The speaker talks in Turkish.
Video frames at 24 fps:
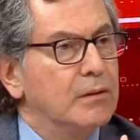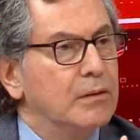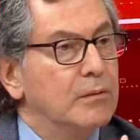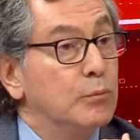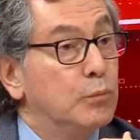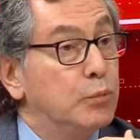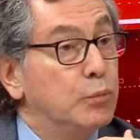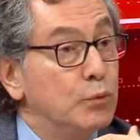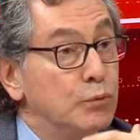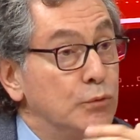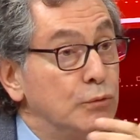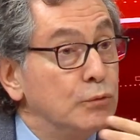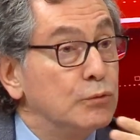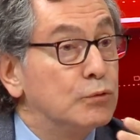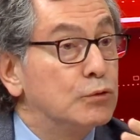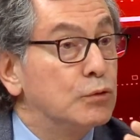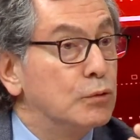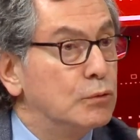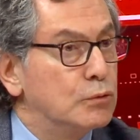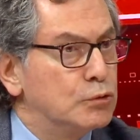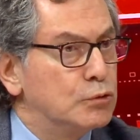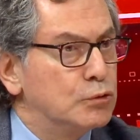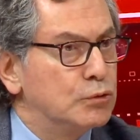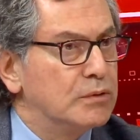Bunun
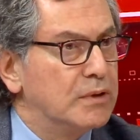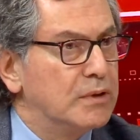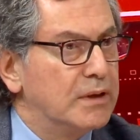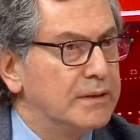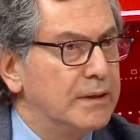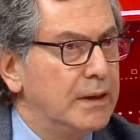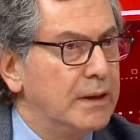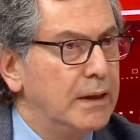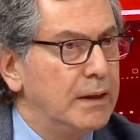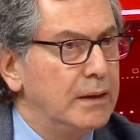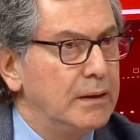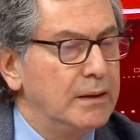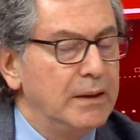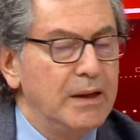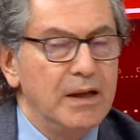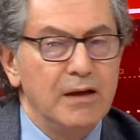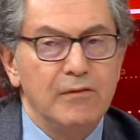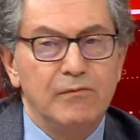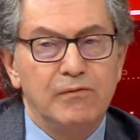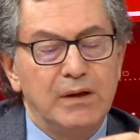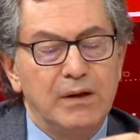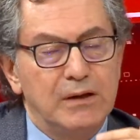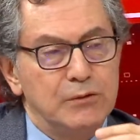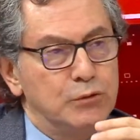sonucunda da
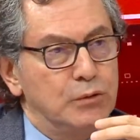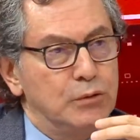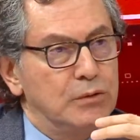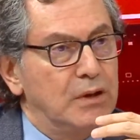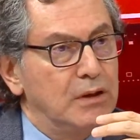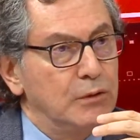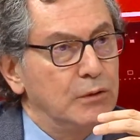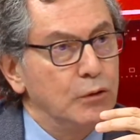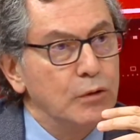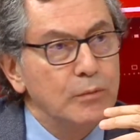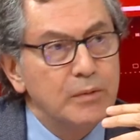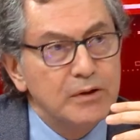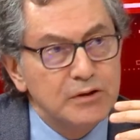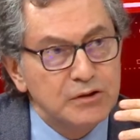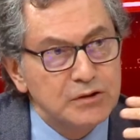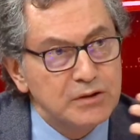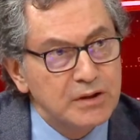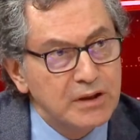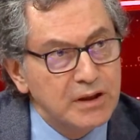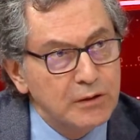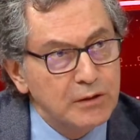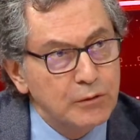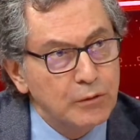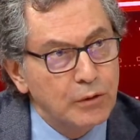enflasyon alıyor
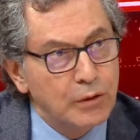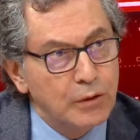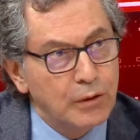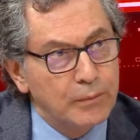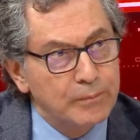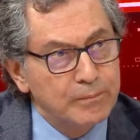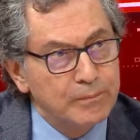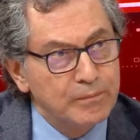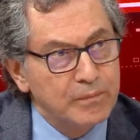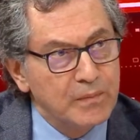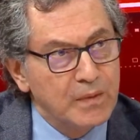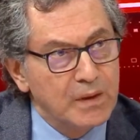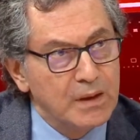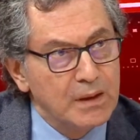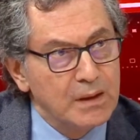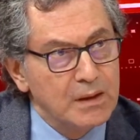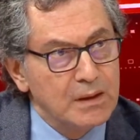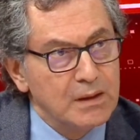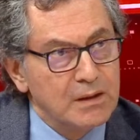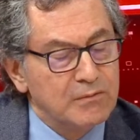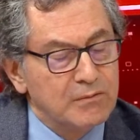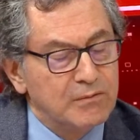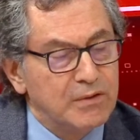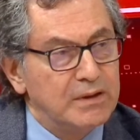başını gidiyor.
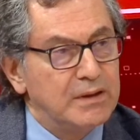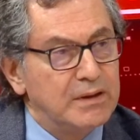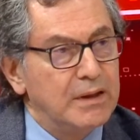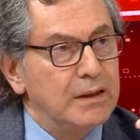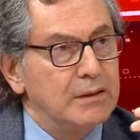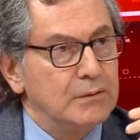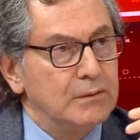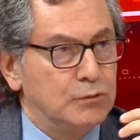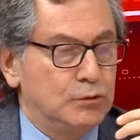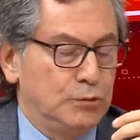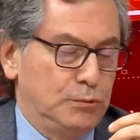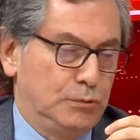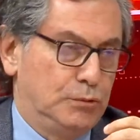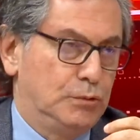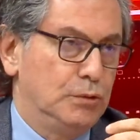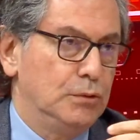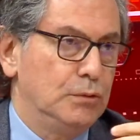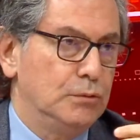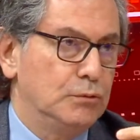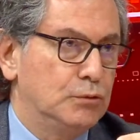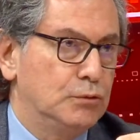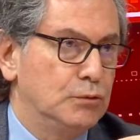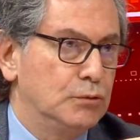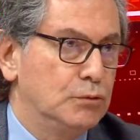Ve de
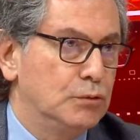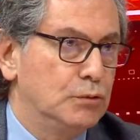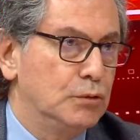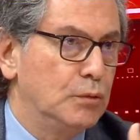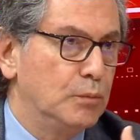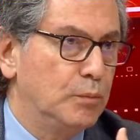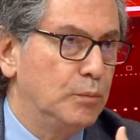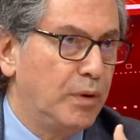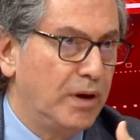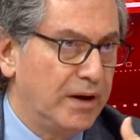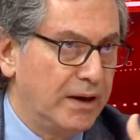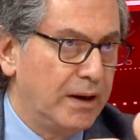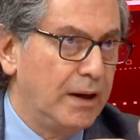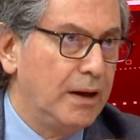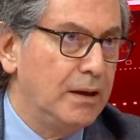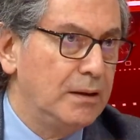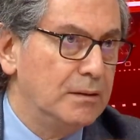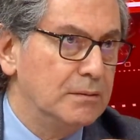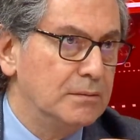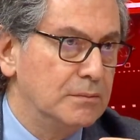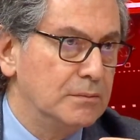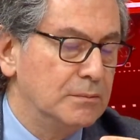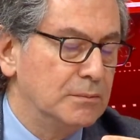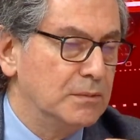çünkü çünkü
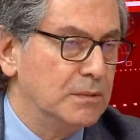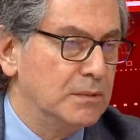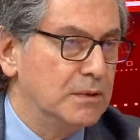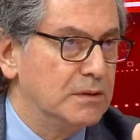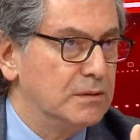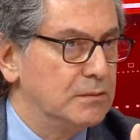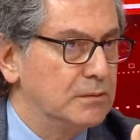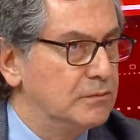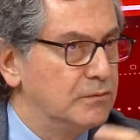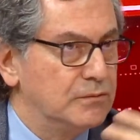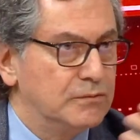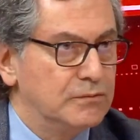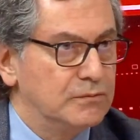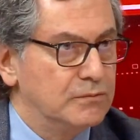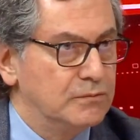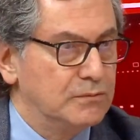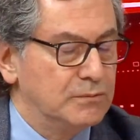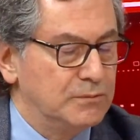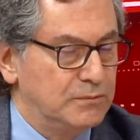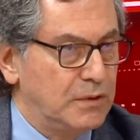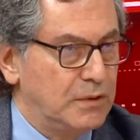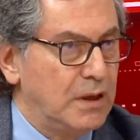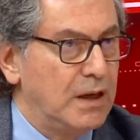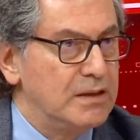para e,
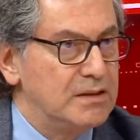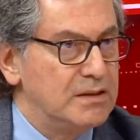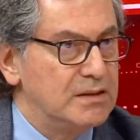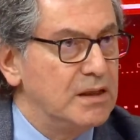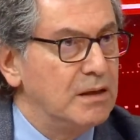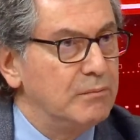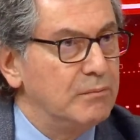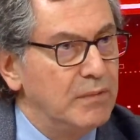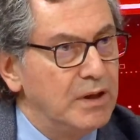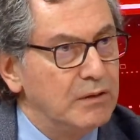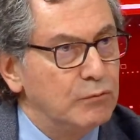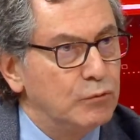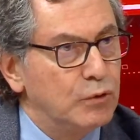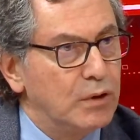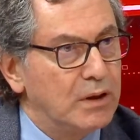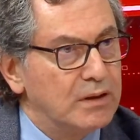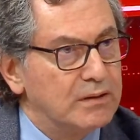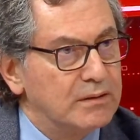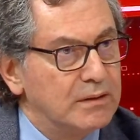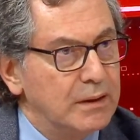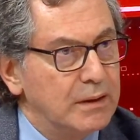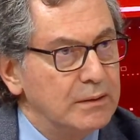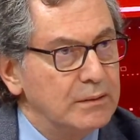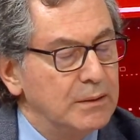faizden,
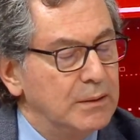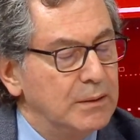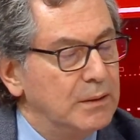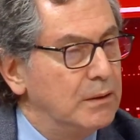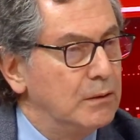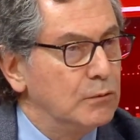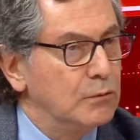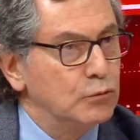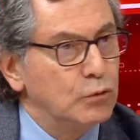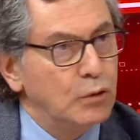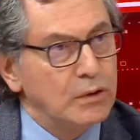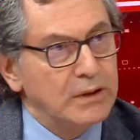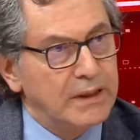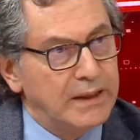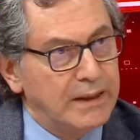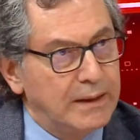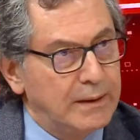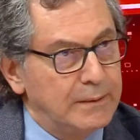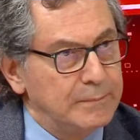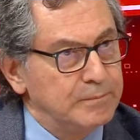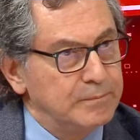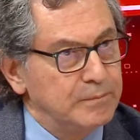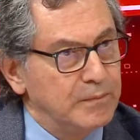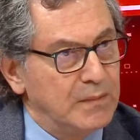mevduattan
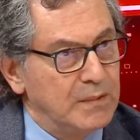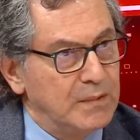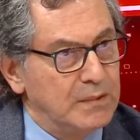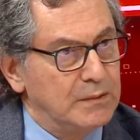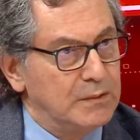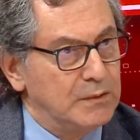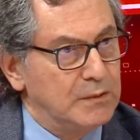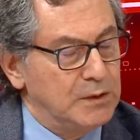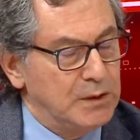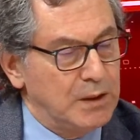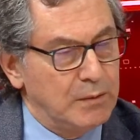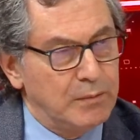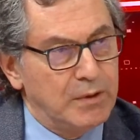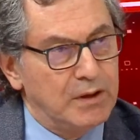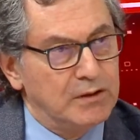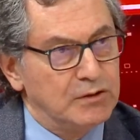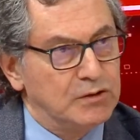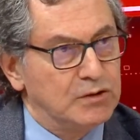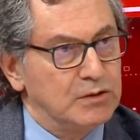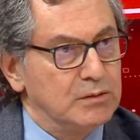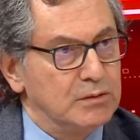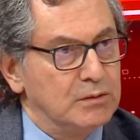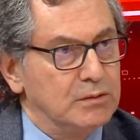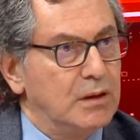dolara, e,
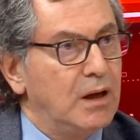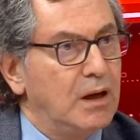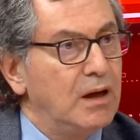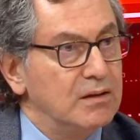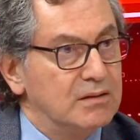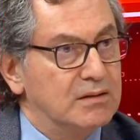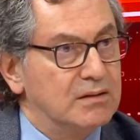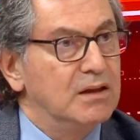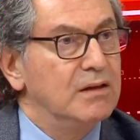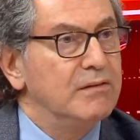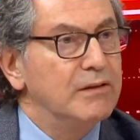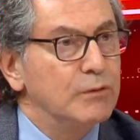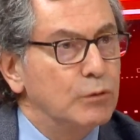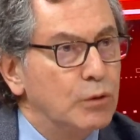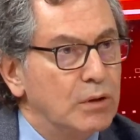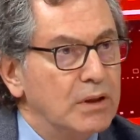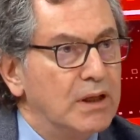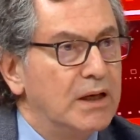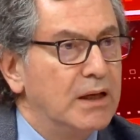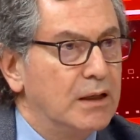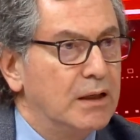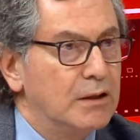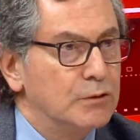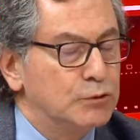yabancı altına ve
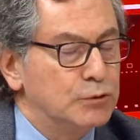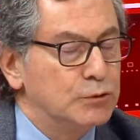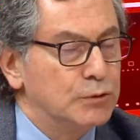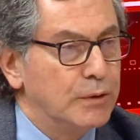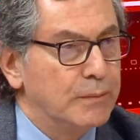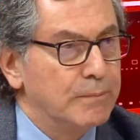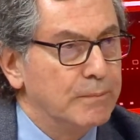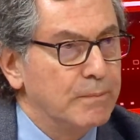dolara kaçıyor.